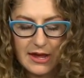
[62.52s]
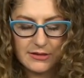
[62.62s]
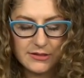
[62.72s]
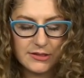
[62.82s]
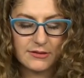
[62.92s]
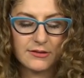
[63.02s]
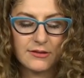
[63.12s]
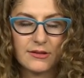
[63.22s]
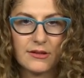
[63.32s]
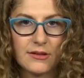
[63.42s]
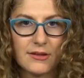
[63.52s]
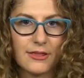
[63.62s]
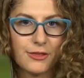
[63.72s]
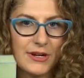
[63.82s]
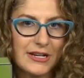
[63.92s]
B,
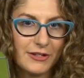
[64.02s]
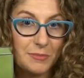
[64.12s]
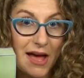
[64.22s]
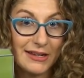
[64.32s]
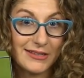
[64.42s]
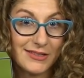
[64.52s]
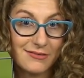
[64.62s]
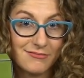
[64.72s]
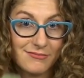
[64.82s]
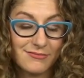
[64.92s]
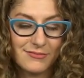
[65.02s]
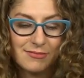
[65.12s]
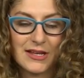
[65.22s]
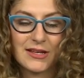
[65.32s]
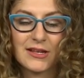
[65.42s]
3 farklı gövde seçeneğim var.
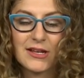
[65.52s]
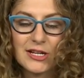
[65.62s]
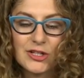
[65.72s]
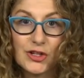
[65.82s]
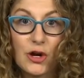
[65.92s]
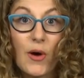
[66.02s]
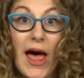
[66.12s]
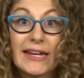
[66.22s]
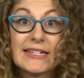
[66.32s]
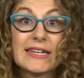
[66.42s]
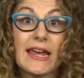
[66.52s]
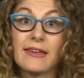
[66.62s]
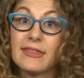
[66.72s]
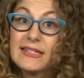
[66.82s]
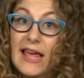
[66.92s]
Şimdi
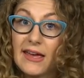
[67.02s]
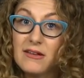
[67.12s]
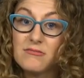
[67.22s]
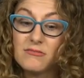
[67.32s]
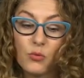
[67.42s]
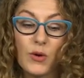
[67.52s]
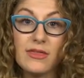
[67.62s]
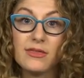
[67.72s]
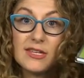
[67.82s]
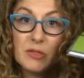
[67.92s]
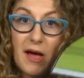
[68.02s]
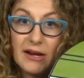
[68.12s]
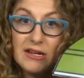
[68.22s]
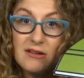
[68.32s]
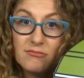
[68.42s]
bu kafayla bu gövdeyi
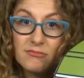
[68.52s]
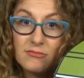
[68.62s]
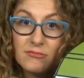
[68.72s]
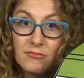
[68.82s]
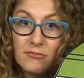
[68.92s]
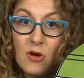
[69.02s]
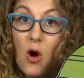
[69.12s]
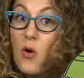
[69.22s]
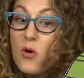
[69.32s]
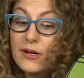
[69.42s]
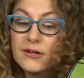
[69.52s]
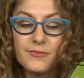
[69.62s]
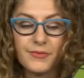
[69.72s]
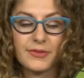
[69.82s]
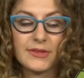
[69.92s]
eşleştirebilirim. Ya
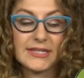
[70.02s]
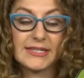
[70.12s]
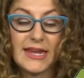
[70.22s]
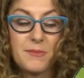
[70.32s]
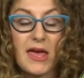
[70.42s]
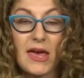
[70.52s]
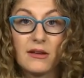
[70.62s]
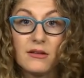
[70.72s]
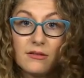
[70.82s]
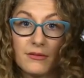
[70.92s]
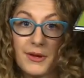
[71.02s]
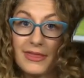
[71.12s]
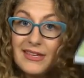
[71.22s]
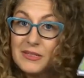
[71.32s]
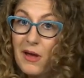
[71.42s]
da aynı kafayı bu
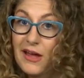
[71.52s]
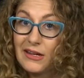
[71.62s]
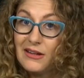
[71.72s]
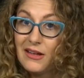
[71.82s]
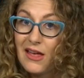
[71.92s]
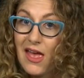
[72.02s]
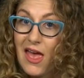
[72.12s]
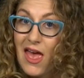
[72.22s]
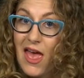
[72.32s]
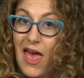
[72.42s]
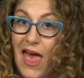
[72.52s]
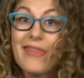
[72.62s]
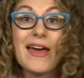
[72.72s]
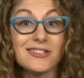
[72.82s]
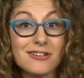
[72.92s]
gövdeyle de eşleştirebilirim. Ve
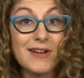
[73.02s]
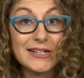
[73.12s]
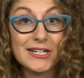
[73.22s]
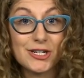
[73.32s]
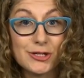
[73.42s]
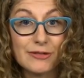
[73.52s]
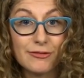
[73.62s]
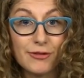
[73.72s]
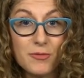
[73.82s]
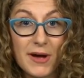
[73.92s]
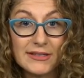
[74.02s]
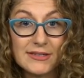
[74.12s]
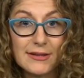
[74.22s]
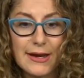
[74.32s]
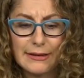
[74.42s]
şimdiden elimde iki farklı
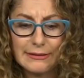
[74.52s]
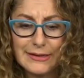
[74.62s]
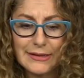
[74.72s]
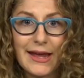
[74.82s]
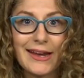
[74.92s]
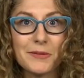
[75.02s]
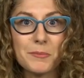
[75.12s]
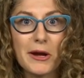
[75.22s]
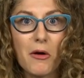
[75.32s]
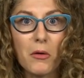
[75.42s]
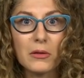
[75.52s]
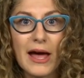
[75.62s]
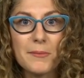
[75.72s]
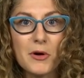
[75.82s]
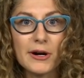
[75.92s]
robot oldu bile. Anlaşılan o